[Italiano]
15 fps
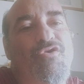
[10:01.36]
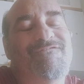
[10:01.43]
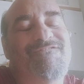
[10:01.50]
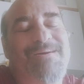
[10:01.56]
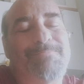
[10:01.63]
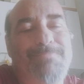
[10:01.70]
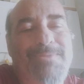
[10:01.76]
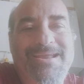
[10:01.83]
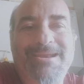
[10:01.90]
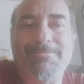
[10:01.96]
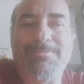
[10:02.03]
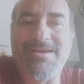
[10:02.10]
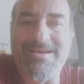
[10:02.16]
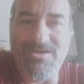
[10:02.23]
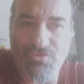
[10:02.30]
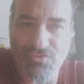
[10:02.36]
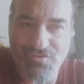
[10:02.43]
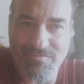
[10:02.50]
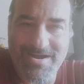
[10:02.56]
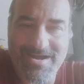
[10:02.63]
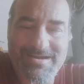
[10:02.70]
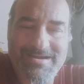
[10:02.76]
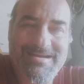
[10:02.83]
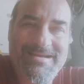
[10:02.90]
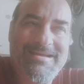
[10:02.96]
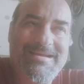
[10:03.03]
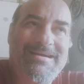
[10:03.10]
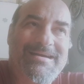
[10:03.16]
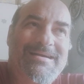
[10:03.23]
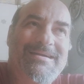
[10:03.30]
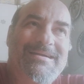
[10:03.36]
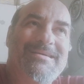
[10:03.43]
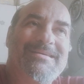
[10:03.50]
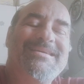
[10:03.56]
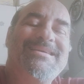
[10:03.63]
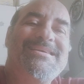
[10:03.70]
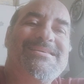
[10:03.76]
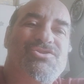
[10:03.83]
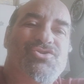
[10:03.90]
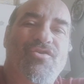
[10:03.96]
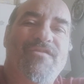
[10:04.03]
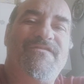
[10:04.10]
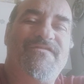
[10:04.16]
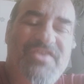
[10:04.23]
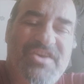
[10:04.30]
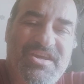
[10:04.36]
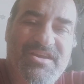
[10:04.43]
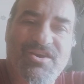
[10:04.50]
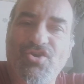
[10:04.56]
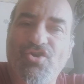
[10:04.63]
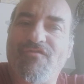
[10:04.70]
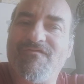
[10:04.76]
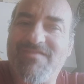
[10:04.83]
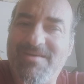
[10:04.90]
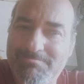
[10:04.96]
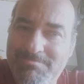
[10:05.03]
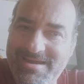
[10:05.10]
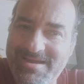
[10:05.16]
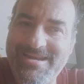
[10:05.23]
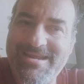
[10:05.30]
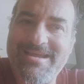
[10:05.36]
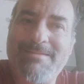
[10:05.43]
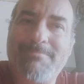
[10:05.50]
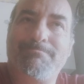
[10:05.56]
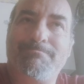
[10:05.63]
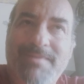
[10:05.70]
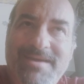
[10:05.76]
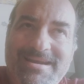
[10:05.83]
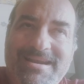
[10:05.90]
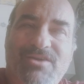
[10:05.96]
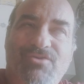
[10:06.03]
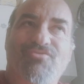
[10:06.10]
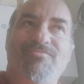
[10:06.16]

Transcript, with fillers: non va bene per la Roma. Ghisolfi non va bene per la